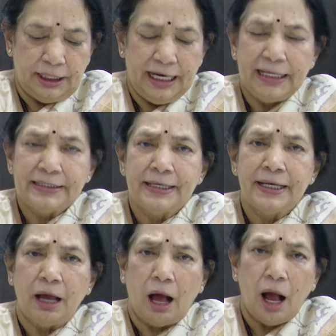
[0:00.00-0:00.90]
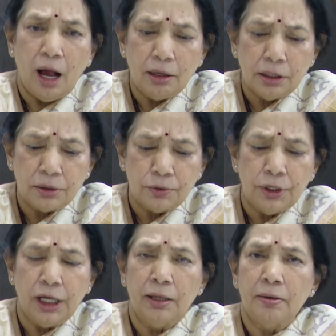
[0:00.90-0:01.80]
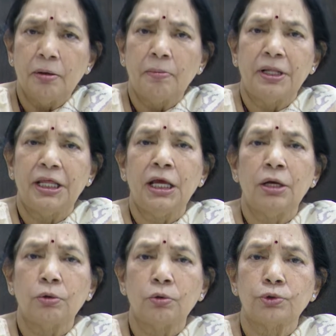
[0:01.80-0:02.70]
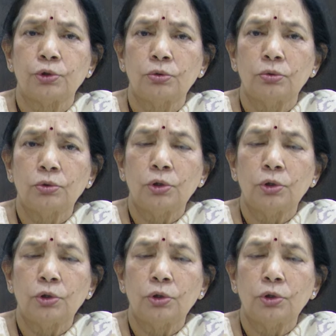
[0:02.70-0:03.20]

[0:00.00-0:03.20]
నెలసరి ఆగకుండా పదిహేను రోజులు